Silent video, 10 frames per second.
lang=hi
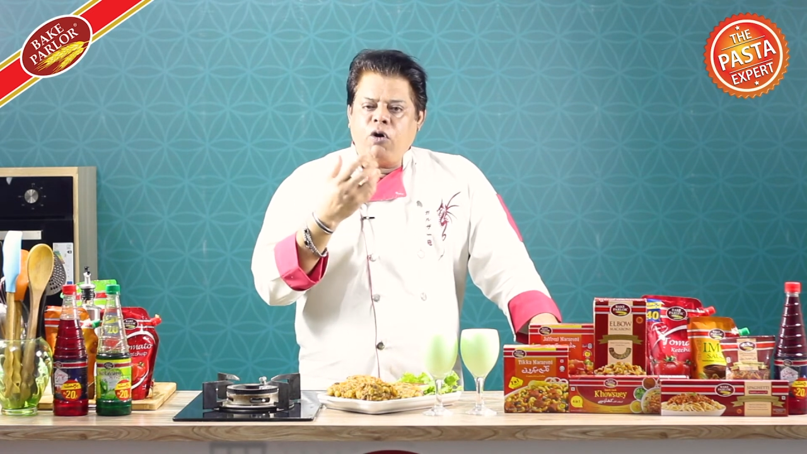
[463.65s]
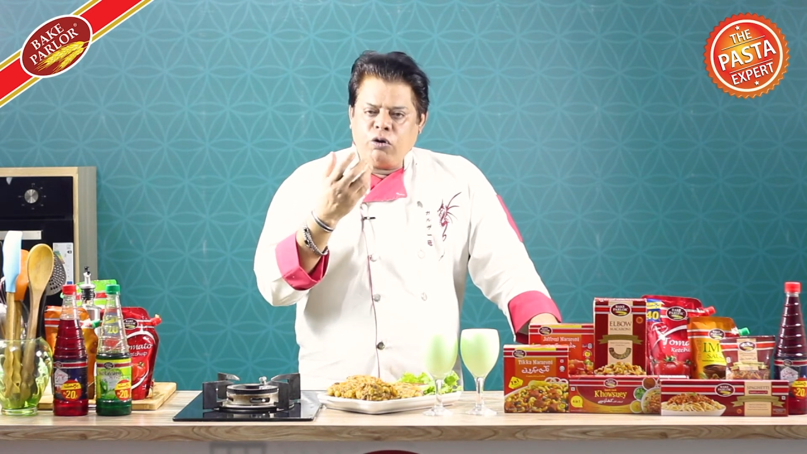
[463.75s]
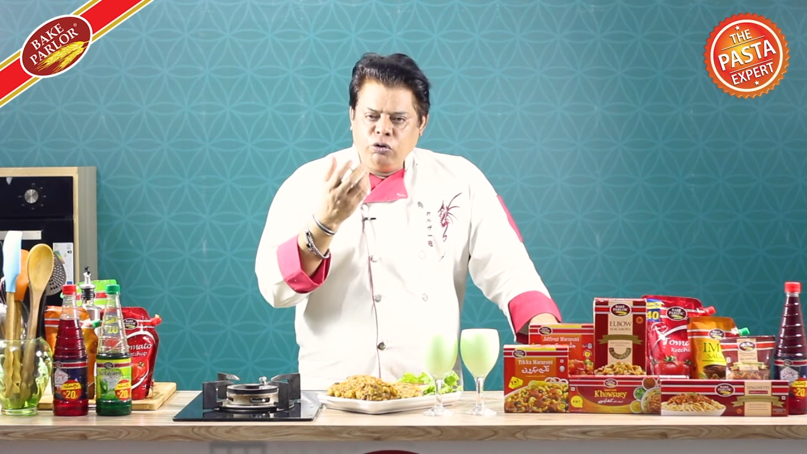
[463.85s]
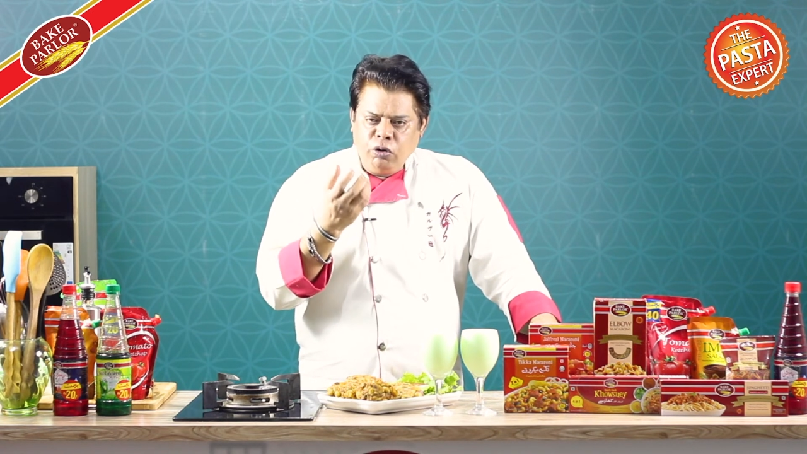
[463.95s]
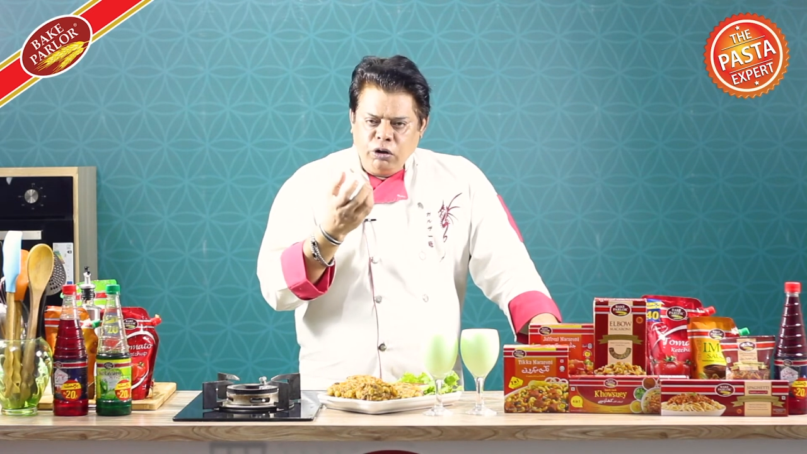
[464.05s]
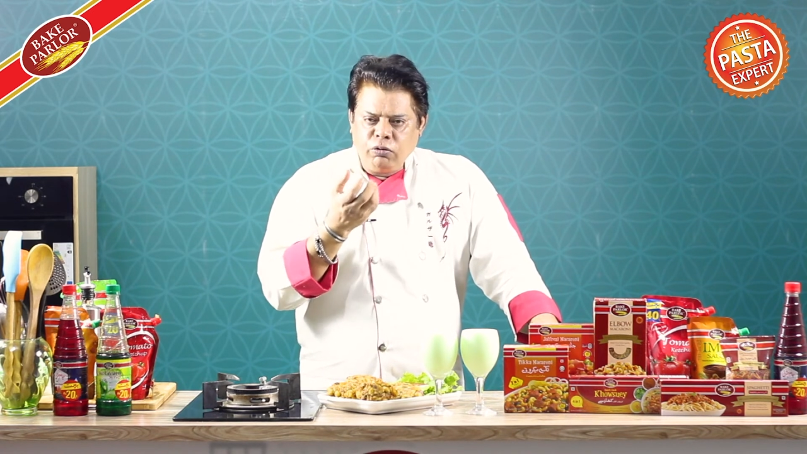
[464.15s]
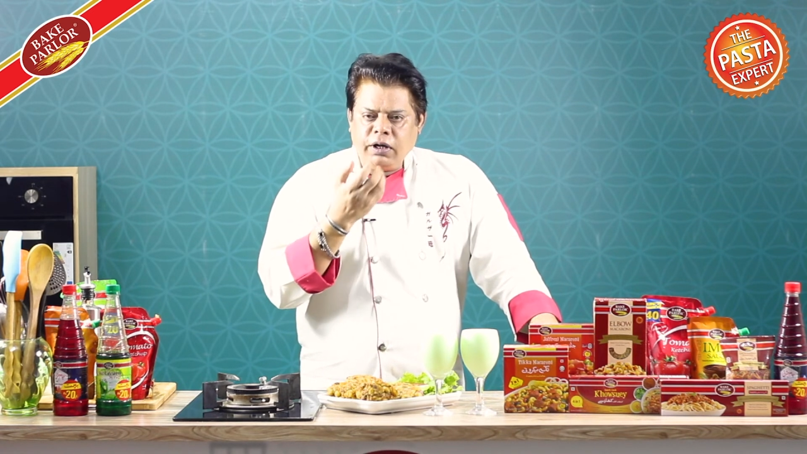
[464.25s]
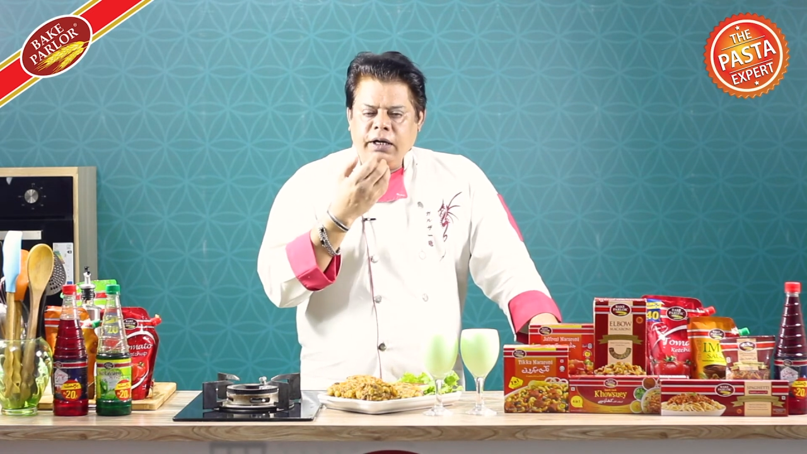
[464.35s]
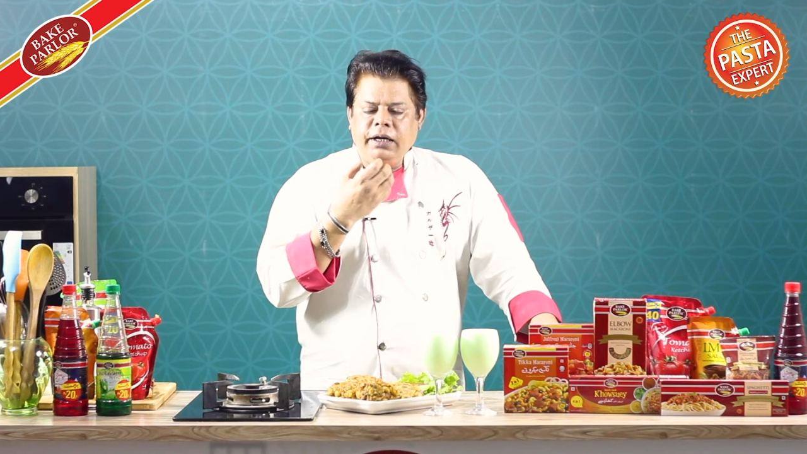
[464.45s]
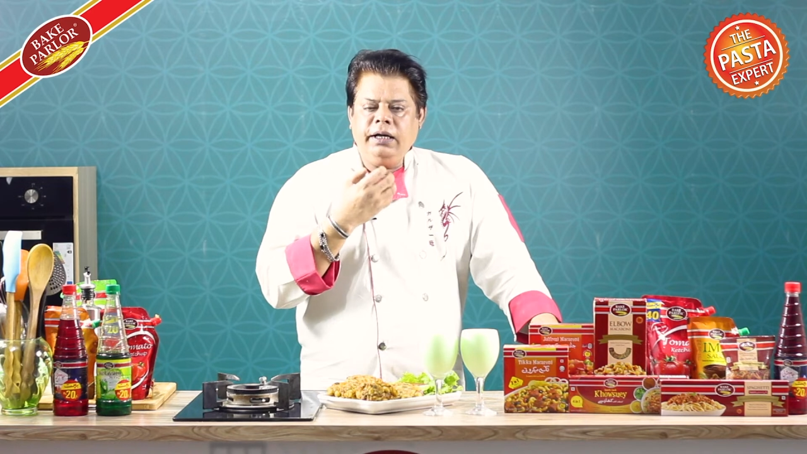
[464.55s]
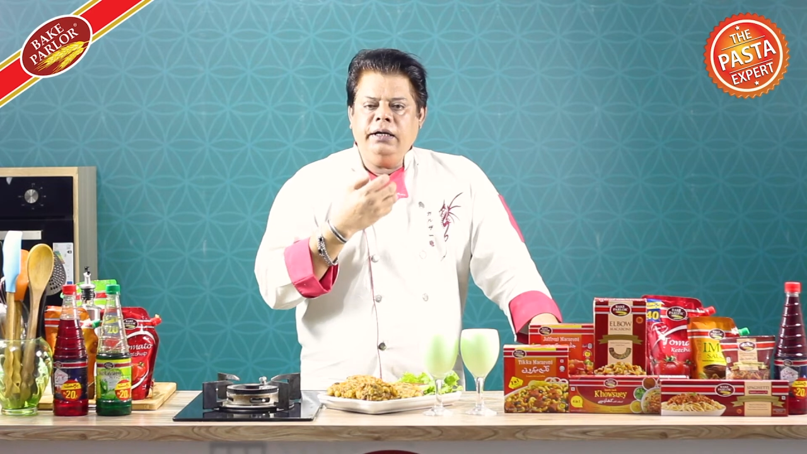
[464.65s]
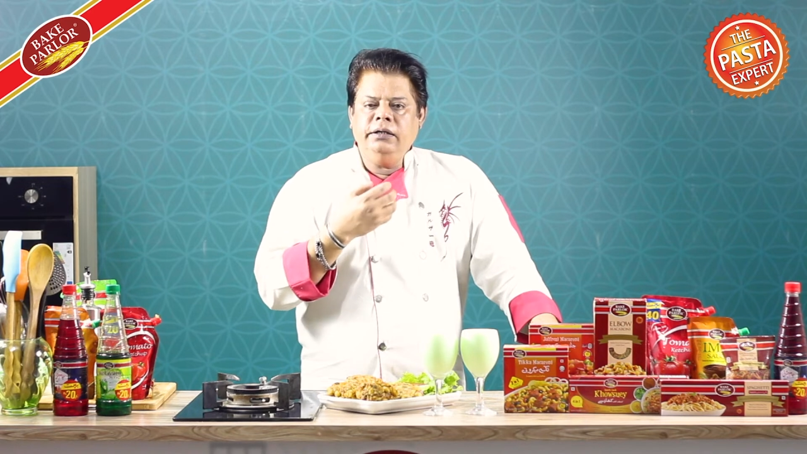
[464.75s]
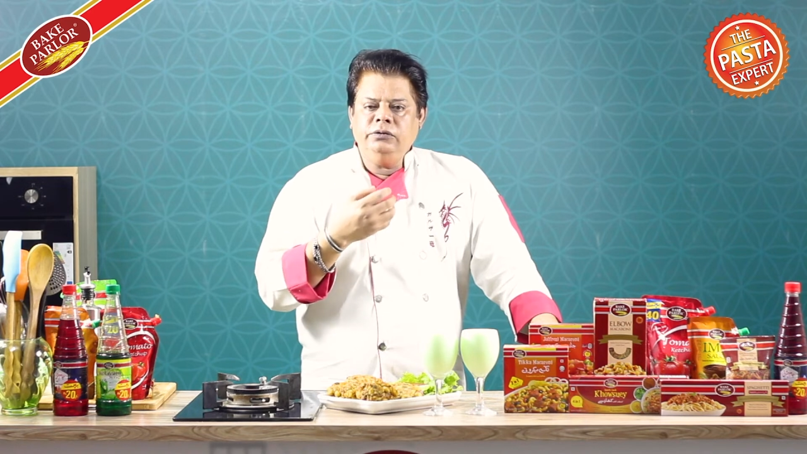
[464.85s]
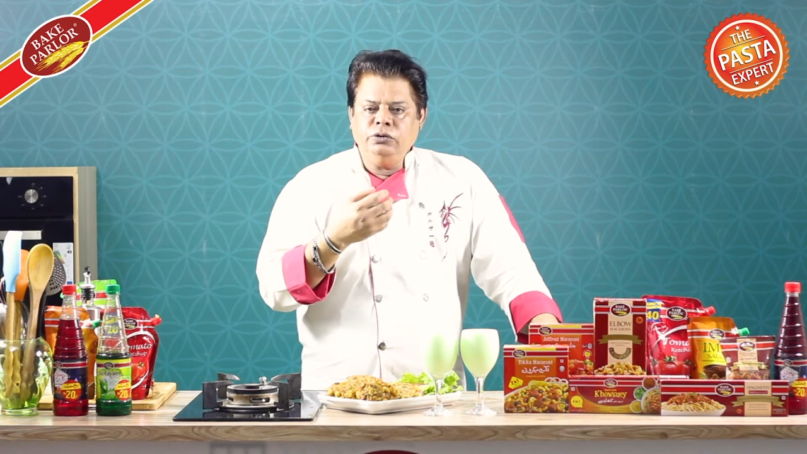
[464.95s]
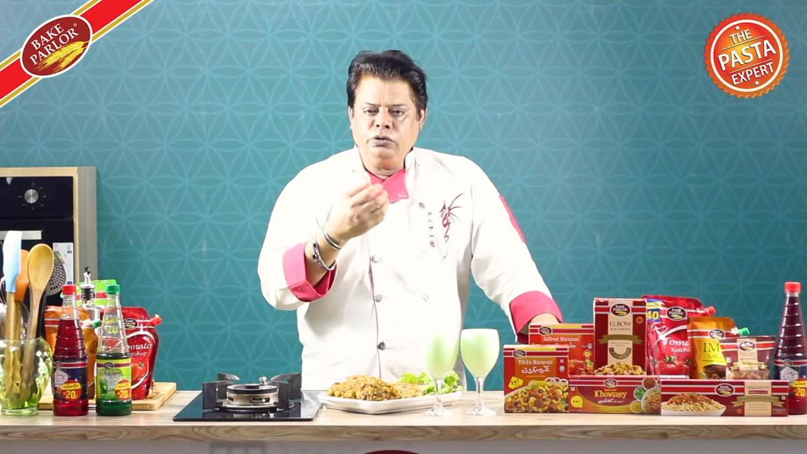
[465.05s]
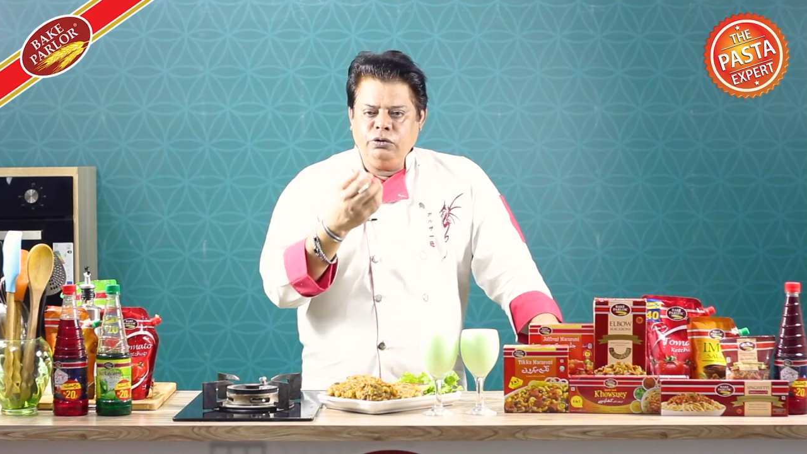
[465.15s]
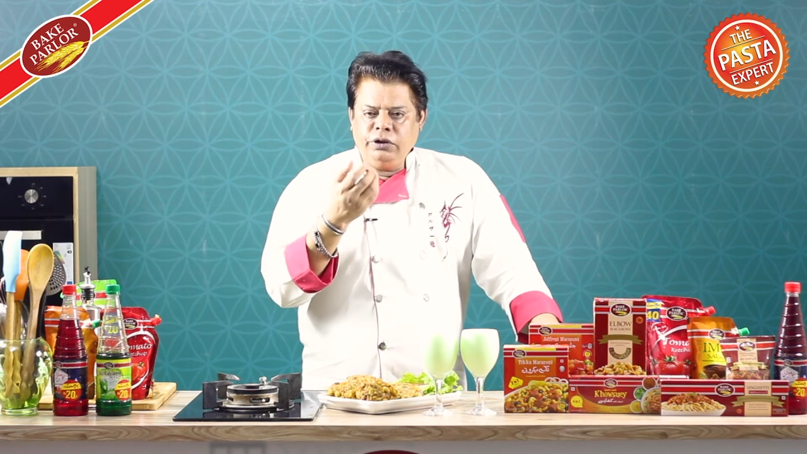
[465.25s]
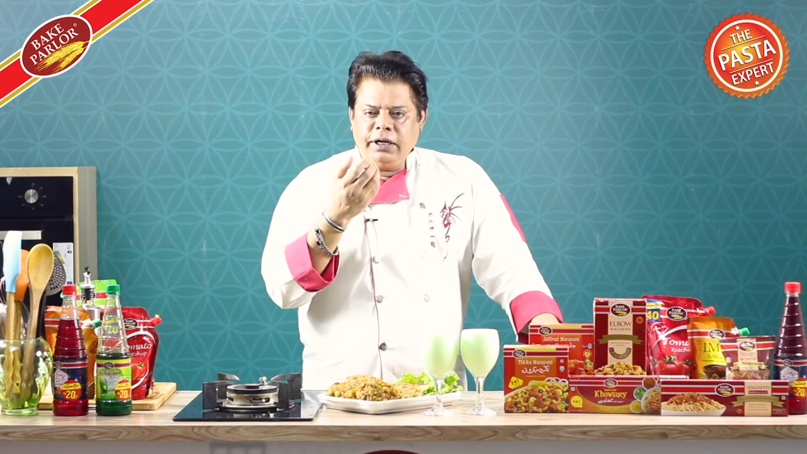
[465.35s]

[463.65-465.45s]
और थोड़ा थोड़ा करके उसको जो